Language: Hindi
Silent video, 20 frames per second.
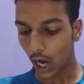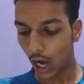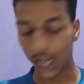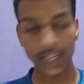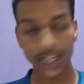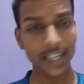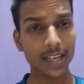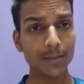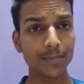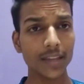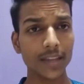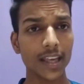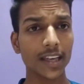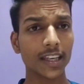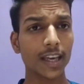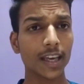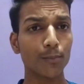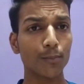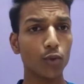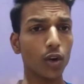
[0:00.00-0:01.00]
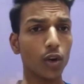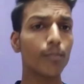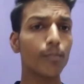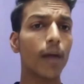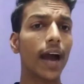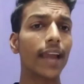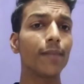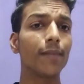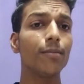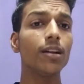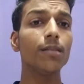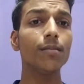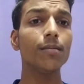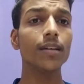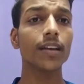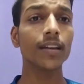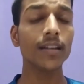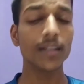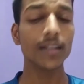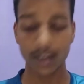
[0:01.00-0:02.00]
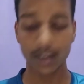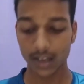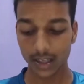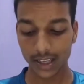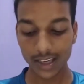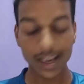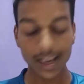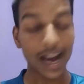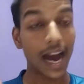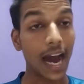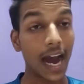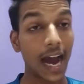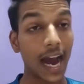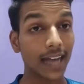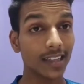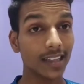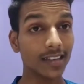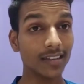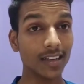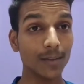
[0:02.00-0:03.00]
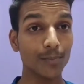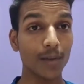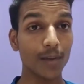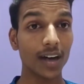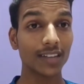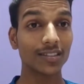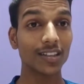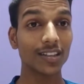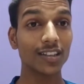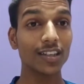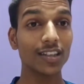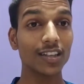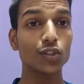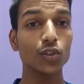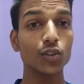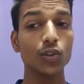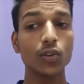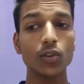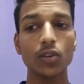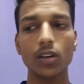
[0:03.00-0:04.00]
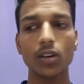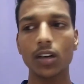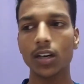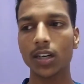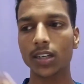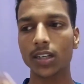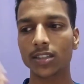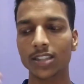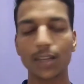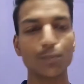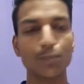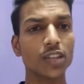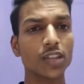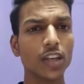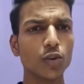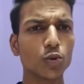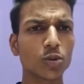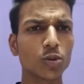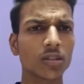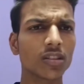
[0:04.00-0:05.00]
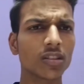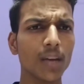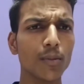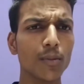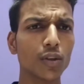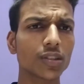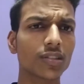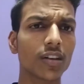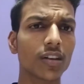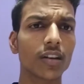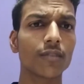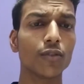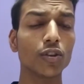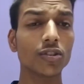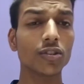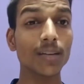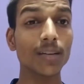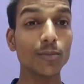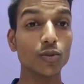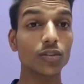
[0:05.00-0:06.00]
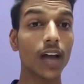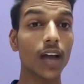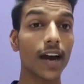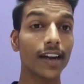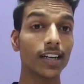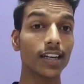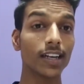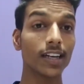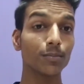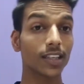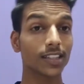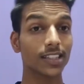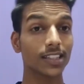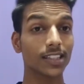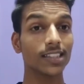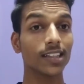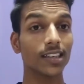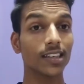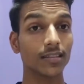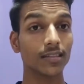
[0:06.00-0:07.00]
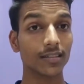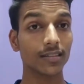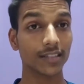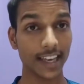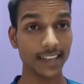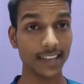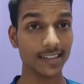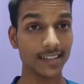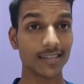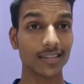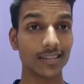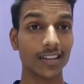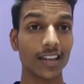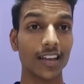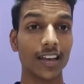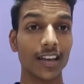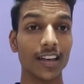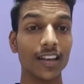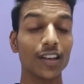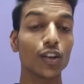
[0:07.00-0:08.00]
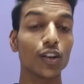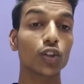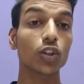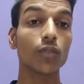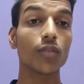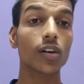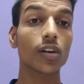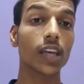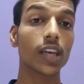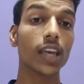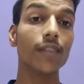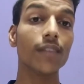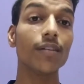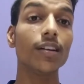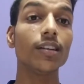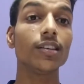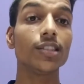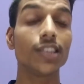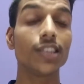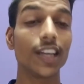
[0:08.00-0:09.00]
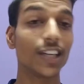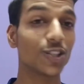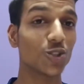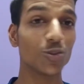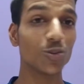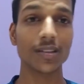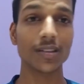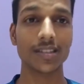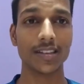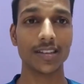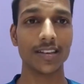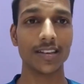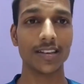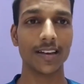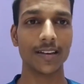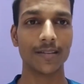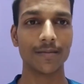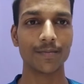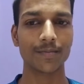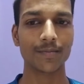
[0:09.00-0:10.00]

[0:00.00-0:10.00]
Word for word: अगर हम देखें पूरे बाइबल में कि आदर के पात्र का जो सबसे उत्तम और सर्वोत्तम उदाहरण हम किसी का दे सकते हैं तो वो केवल यीशु मसीह है